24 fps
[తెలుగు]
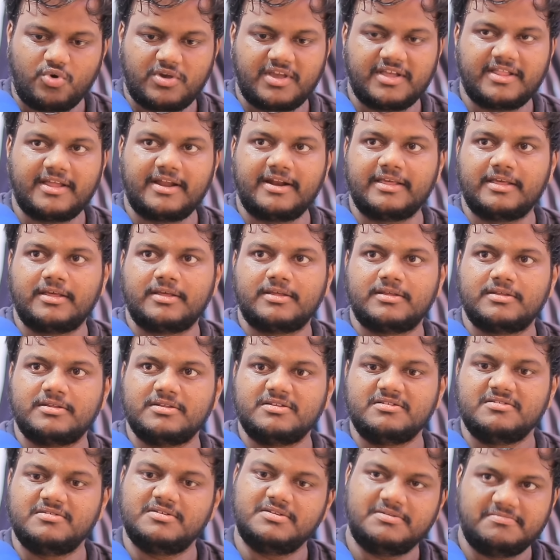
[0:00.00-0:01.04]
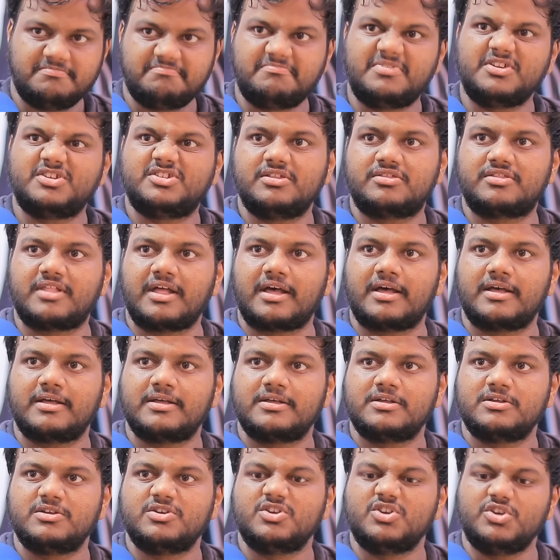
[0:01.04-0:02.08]
ఓకే డాడీ ప్రశ్నిస్తా
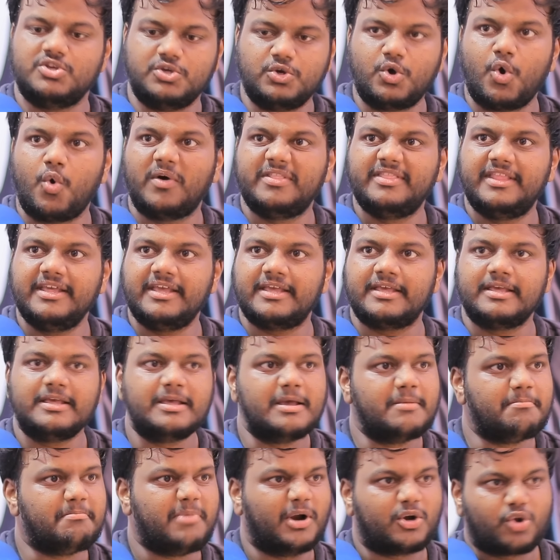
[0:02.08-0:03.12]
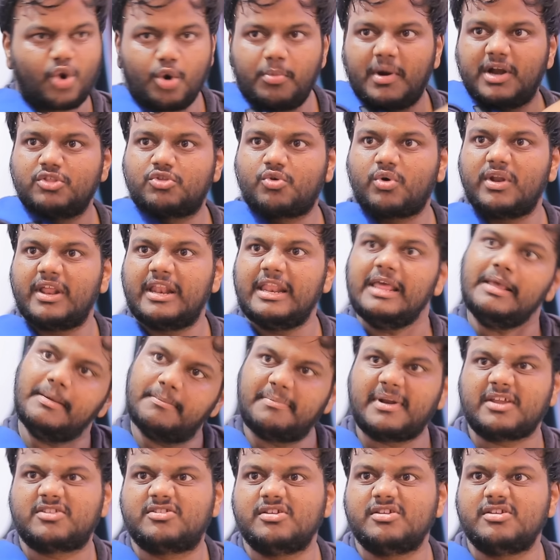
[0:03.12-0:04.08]
ఇంకో వంది పెట్రోల్ పట్టించుకొని వెళ్ళి